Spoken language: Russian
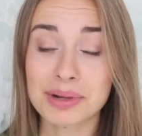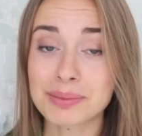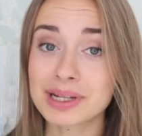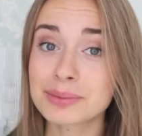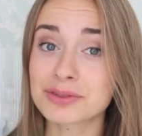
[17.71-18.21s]

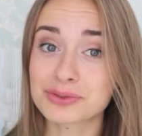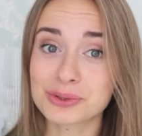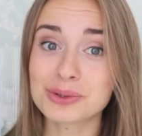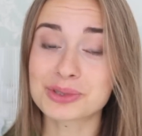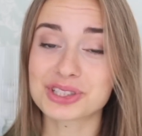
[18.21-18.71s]
Проблема в
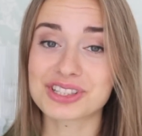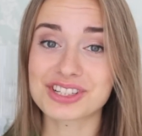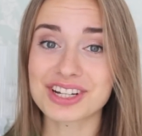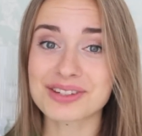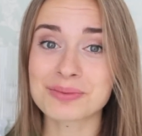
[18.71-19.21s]
том, что
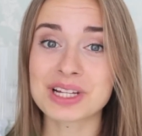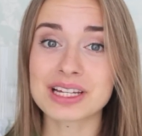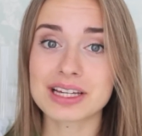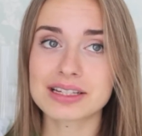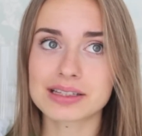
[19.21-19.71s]
сейчас у меня
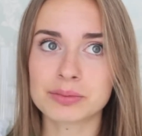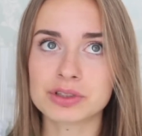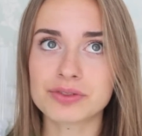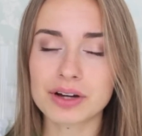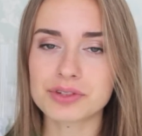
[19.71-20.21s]
есть там
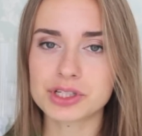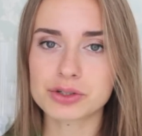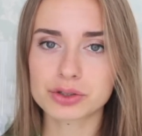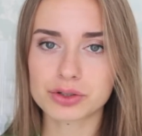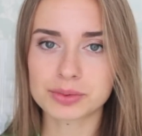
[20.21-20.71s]
два
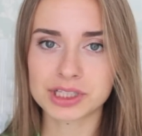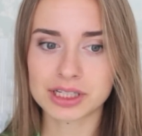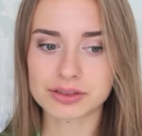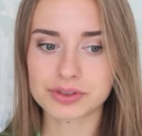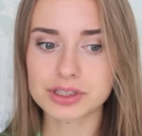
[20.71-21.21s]
видео, которые мне
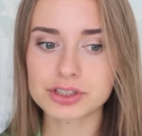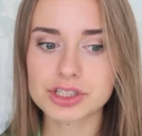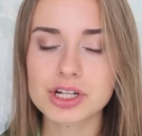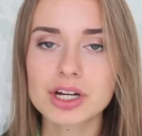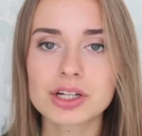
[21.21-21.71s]
надо выложить,